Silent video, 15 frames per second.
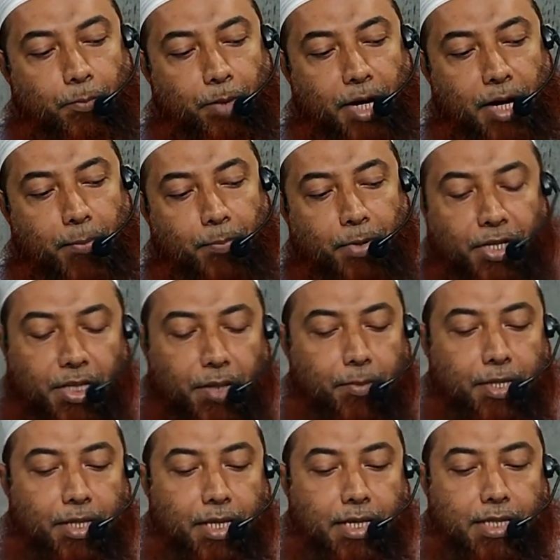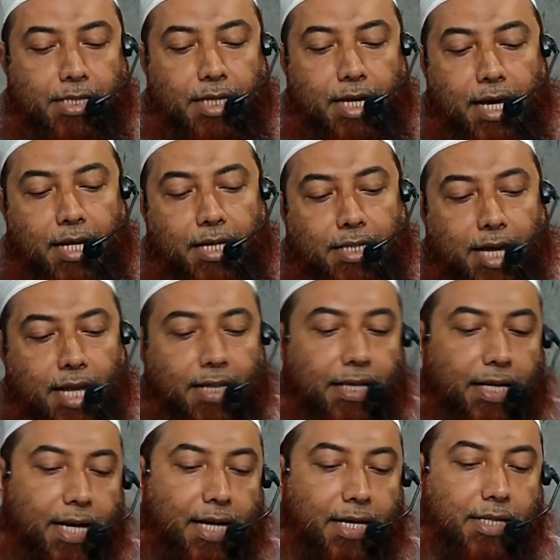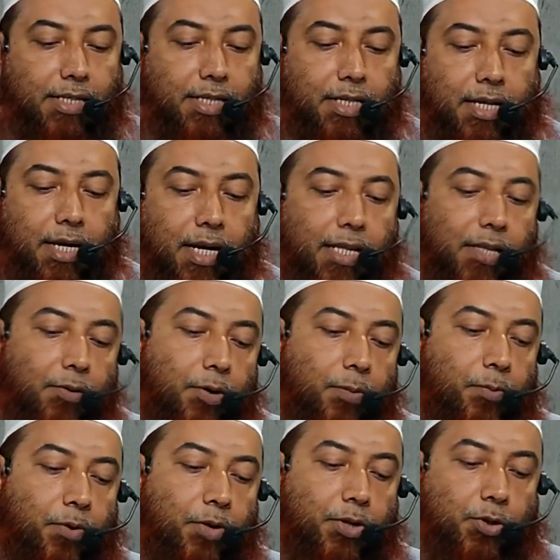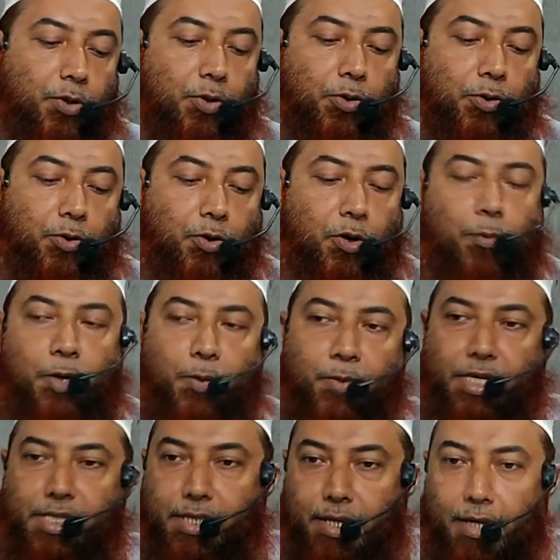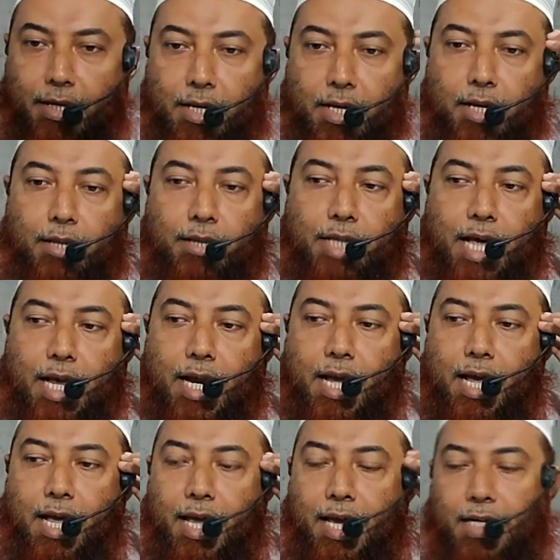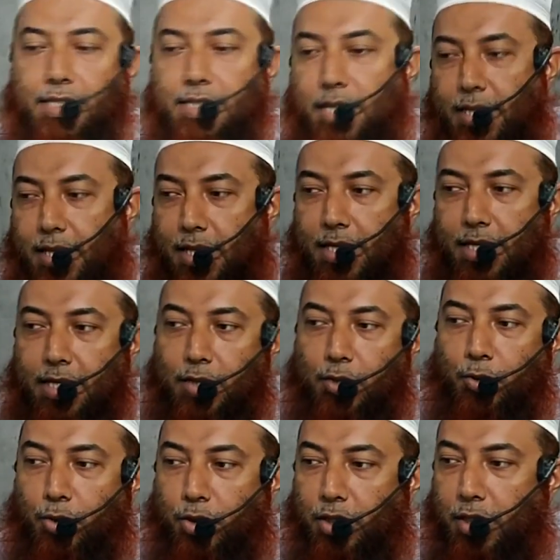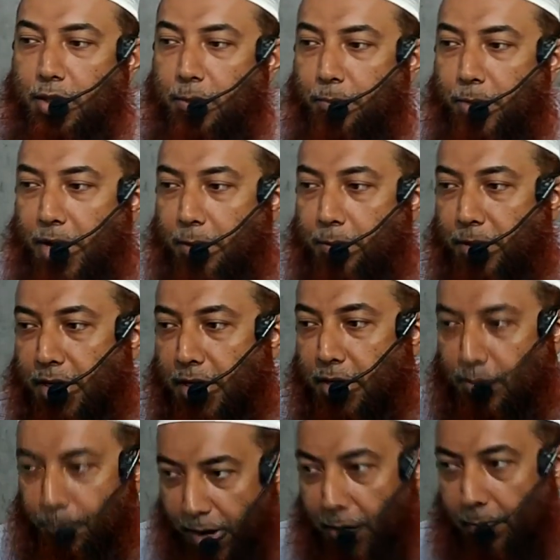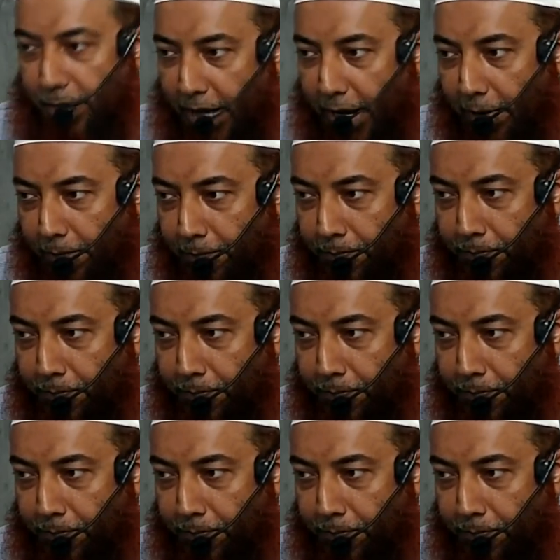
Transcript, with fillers: বা পৃথিবীতে যেখানে চাঁদ দেখা গেছে দেখা যাওয়ার পরে যতদূর খবর পাইছে তারা একসাথে ঈদ করতে পারবে কি পারবে না